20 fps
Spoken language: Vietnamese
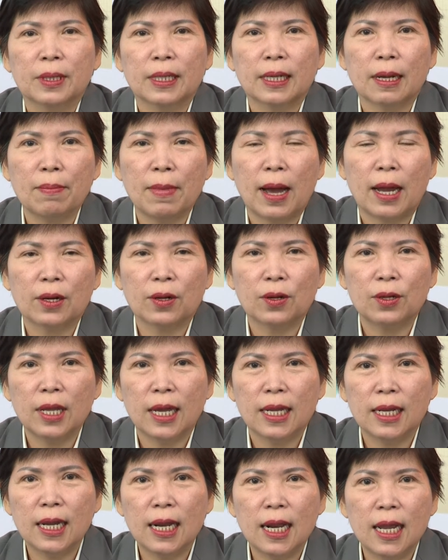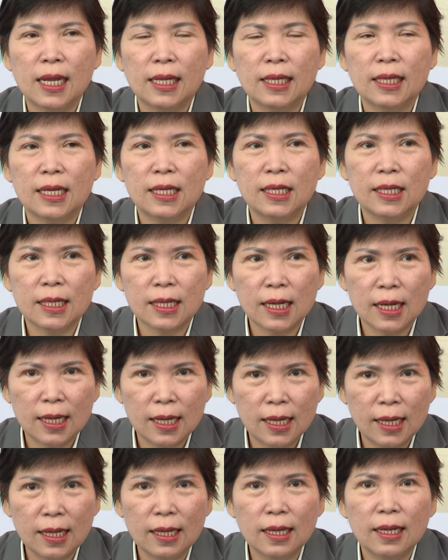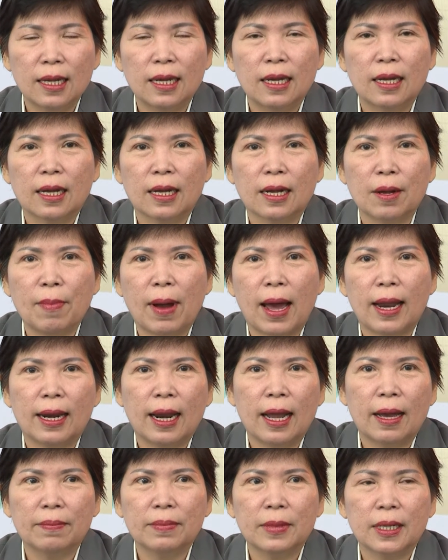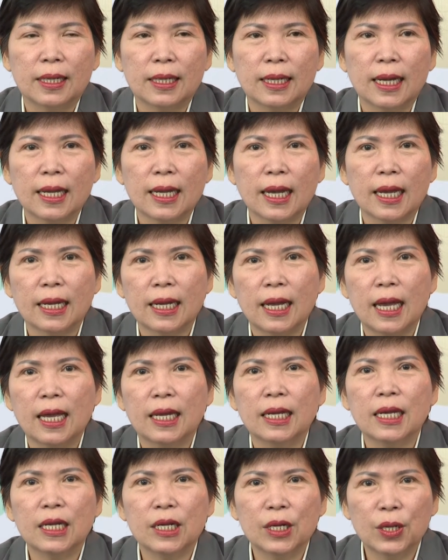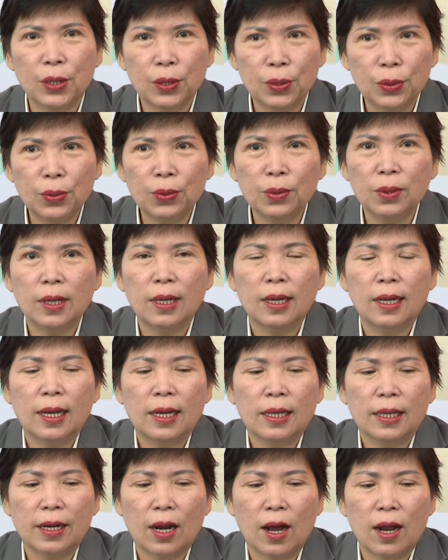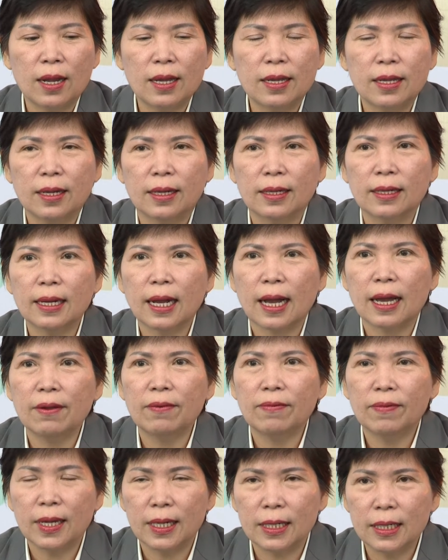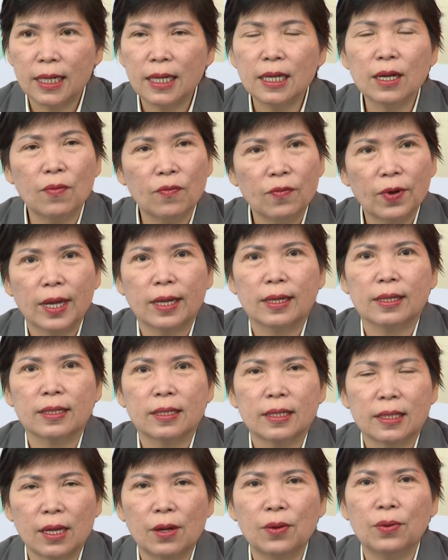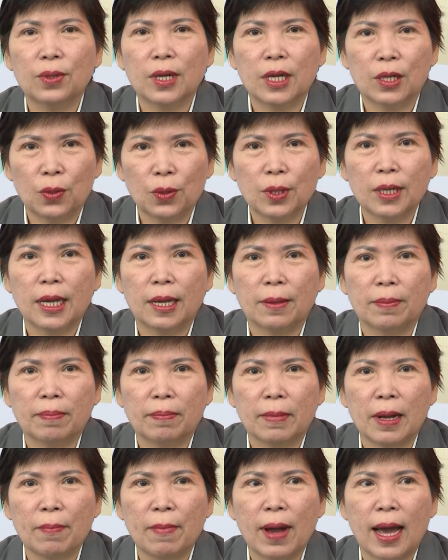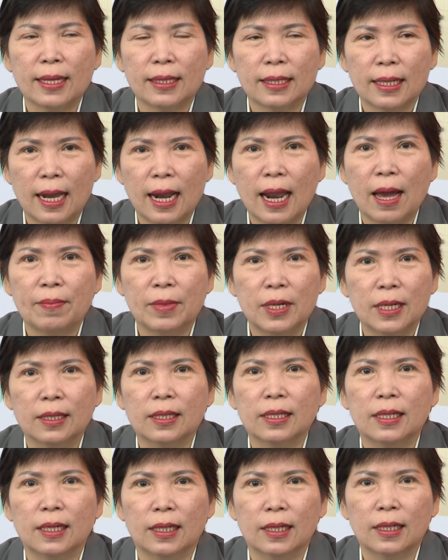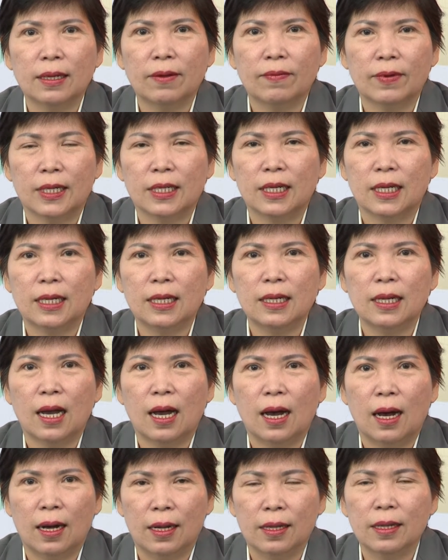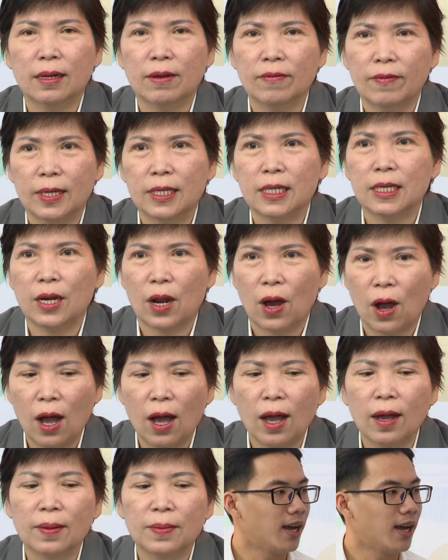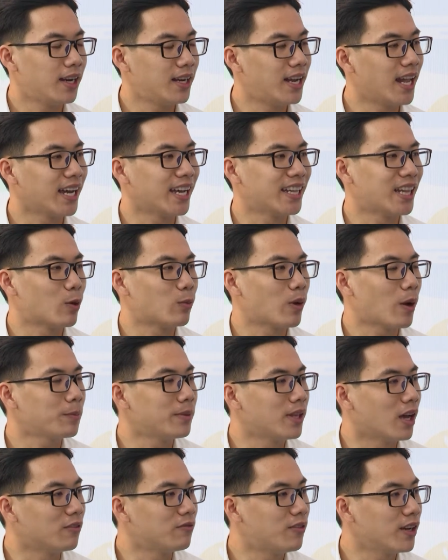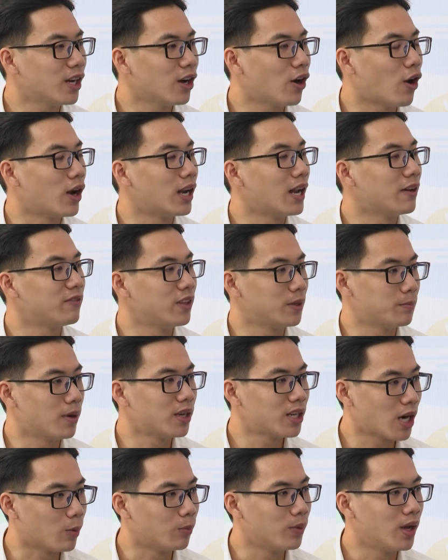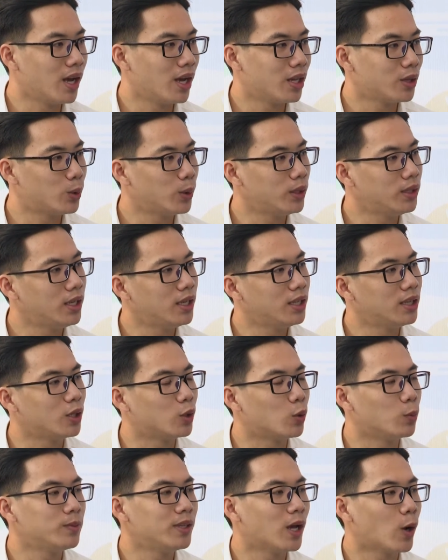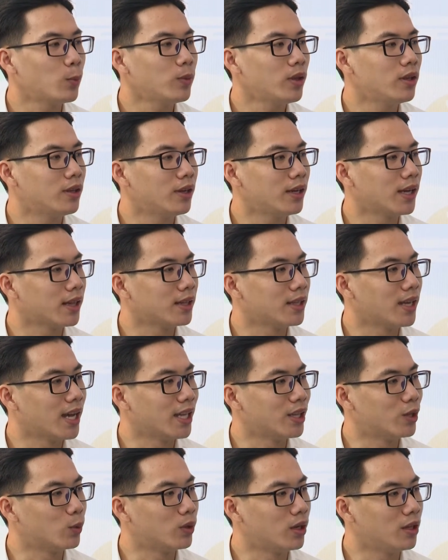các bạn có thể đi lên tiến sĩ, các bạn làm những cái ngành nghề nghiên cứu thì đó là những cái vị trí công việc sau khi tốt nghiệp các bạn sẽ làm được những cái vị trí ở những cái vị trí đó là ngành học hấp dẫn với cơ hội làm việc mở rộng. Tuy nhiên thì cũng giống như những ngành nghề thuộc